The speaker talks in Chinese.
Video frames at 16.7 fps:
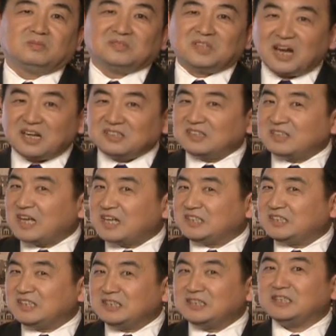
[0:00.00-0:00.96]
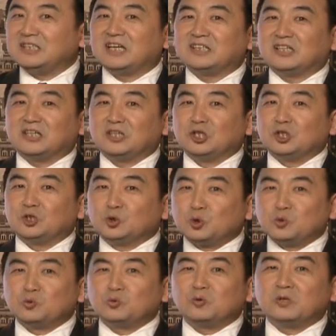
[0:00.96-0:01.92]
但是在今天的
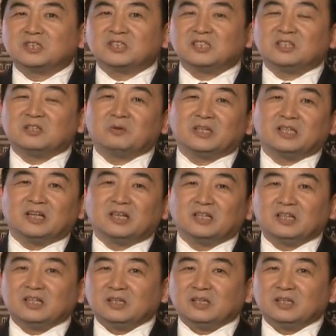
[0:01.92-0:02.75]
中国社会的